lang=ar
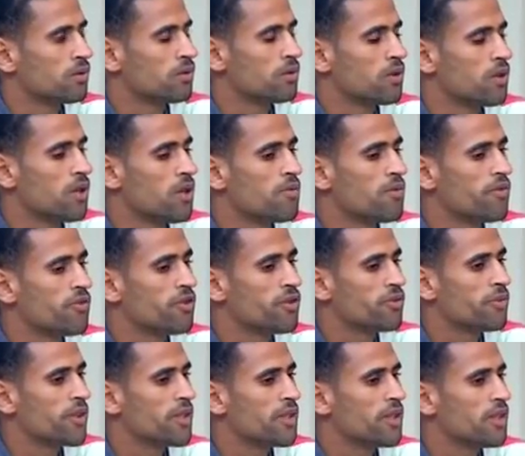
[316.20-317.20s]
قلت له مفيش
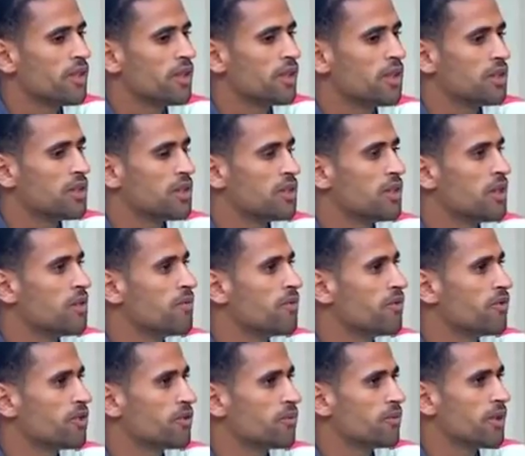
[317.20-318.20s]
بديل ازاي
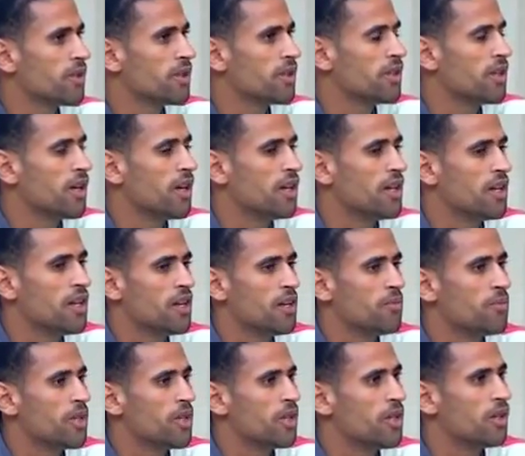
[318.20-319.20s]
مفيش بديل يعني انا
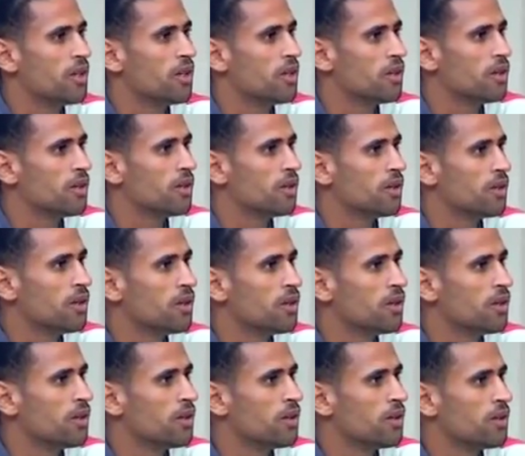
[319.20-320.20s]
اعمل ايه
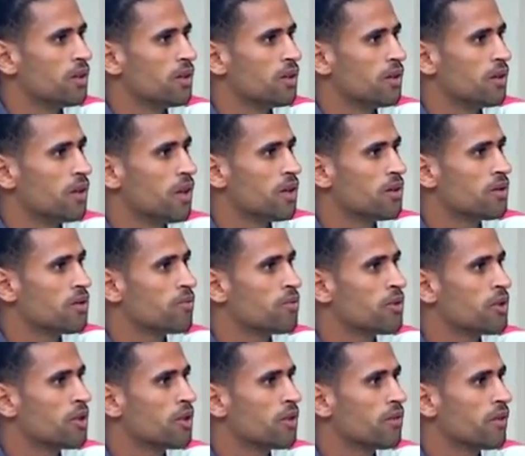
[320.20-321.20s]
مم. اضرب
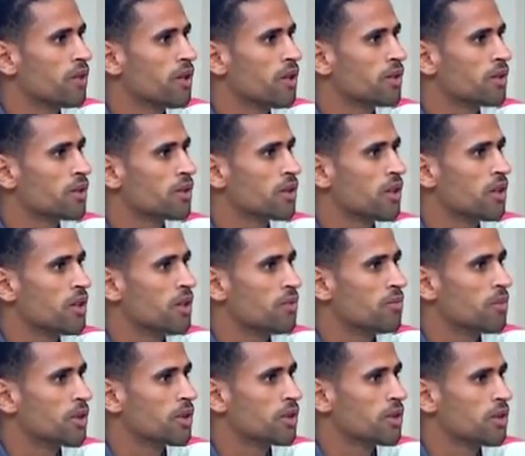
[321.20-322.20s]
رجلي في الارض اطلع
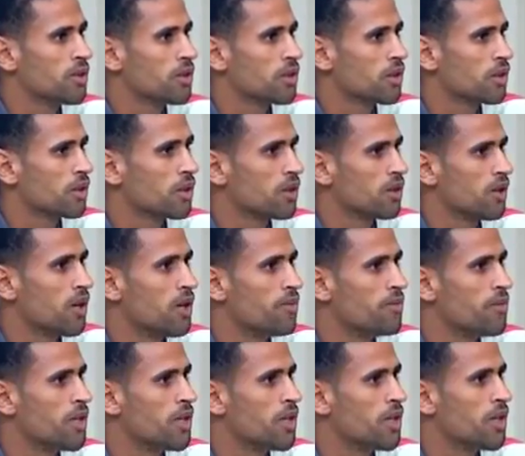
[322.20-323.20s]
بطيخ
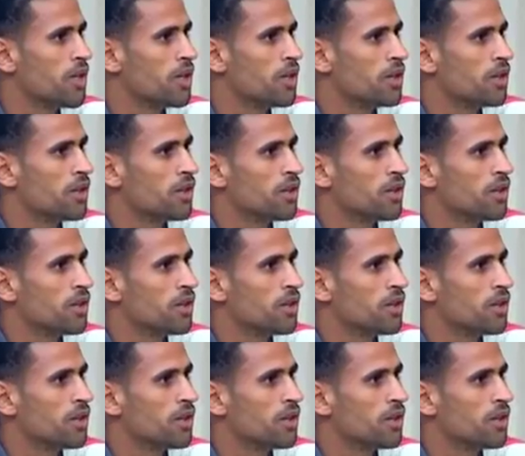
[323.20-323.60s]
اعمل ايه انا